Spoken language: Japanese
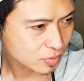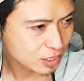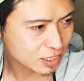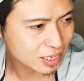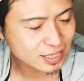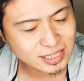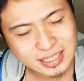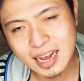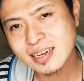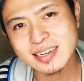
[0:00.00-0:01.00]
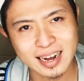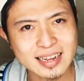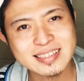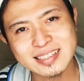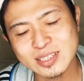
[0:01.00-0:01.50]
自殺なん
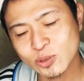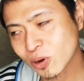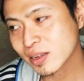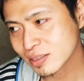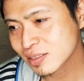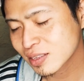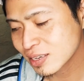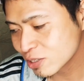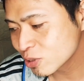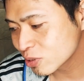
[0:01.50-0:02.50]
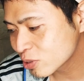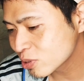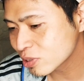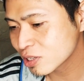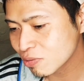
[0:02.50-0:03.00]
かとかっていうふ
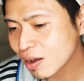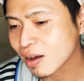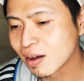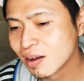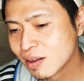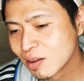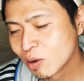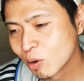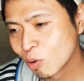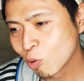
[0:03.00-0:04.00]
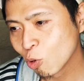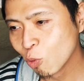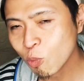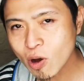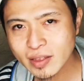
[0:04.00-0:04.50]
うには
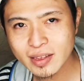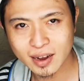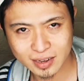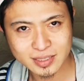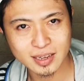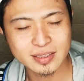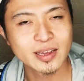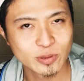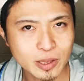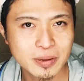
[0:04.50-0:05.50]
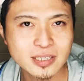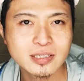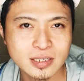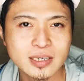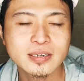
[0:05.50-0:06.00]
思わなかったんだよね別
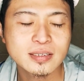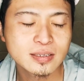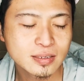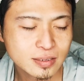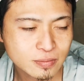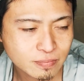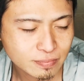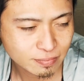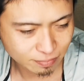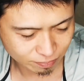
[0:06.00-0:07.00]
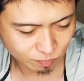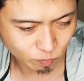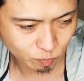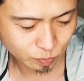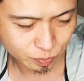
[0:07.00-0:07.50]
にうん